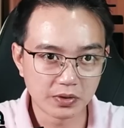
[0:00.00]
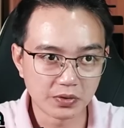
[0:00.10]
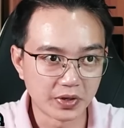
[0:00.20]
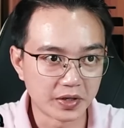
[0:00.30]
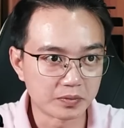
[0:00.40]

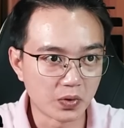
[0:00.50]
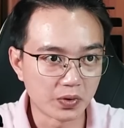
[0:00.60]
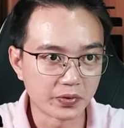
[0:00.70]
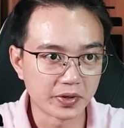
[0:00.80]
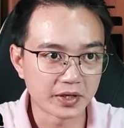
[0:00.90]
Luyện bùa
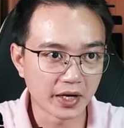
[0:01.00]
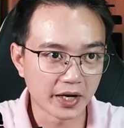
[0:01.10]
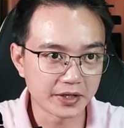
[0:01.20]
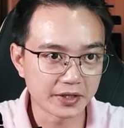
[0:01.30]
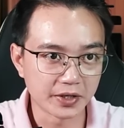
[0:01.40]
luyện
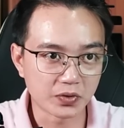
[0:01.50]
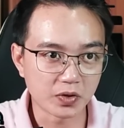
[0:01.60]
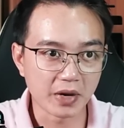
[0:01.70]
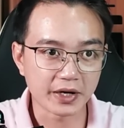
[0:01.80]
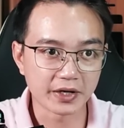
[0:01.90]
ngải đều có
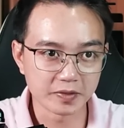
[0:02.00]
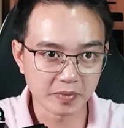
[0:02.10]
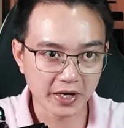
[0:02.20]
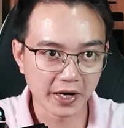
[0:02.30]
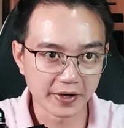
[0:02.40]
mặt lợi
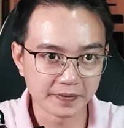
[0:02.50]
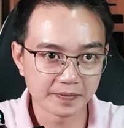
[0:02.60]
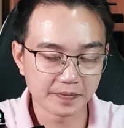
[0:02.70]
mặt hại.